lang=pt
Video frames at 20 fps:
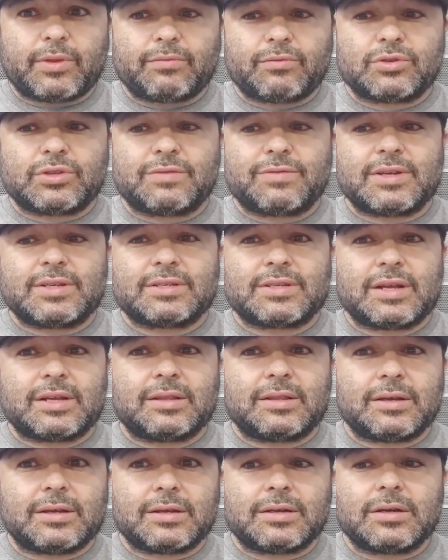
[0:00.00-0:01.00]
você vai estar
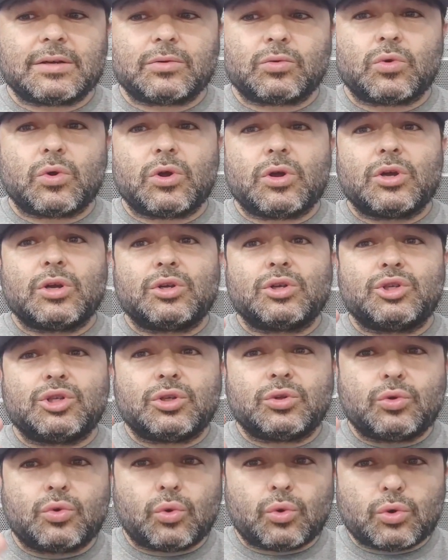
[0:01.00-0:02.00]
entregando
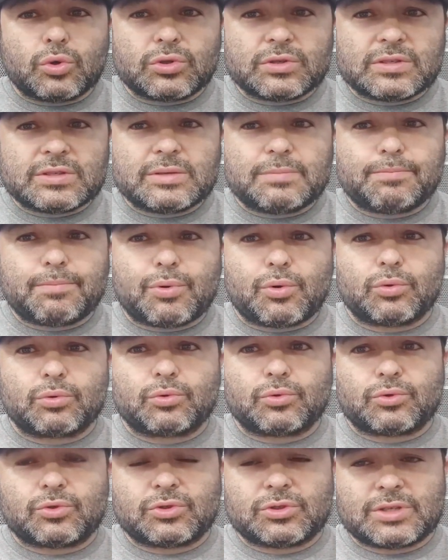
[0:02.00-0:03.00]
de
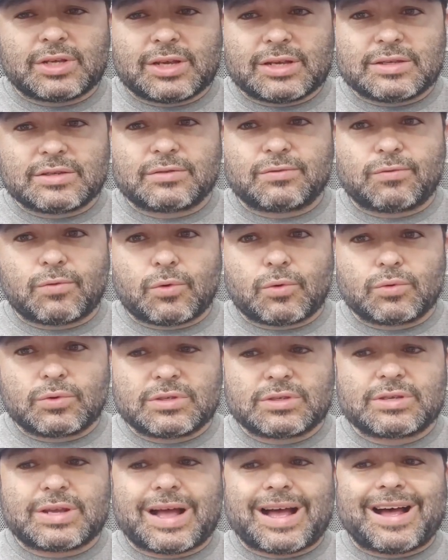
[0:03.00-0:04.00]
12.6
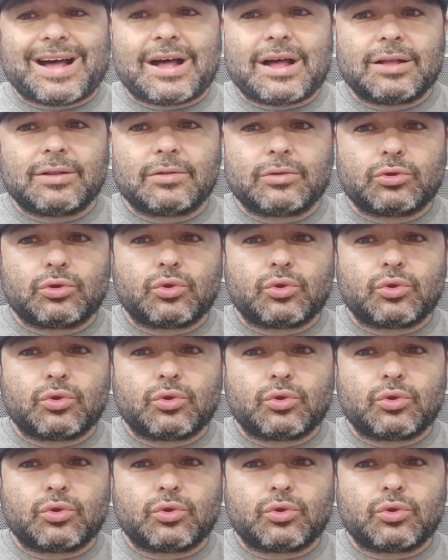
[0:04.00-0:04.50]
volts a